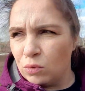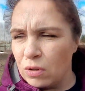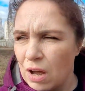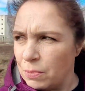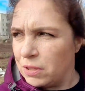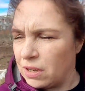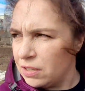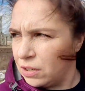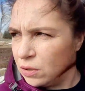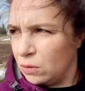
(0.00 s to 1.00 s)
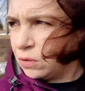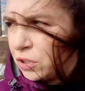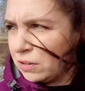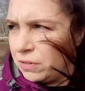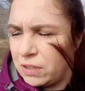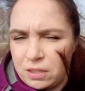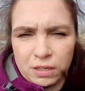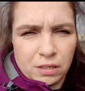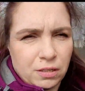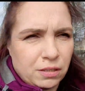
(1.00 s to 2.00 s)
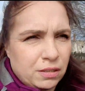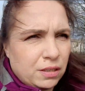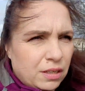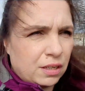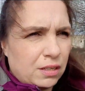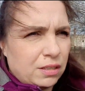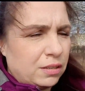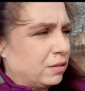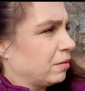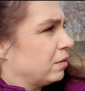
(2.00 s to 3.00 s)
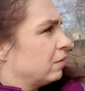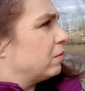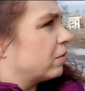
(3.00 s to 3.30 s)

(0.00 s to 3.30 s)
Да, пытается солнышко выйти. Вон там вот вообще светит.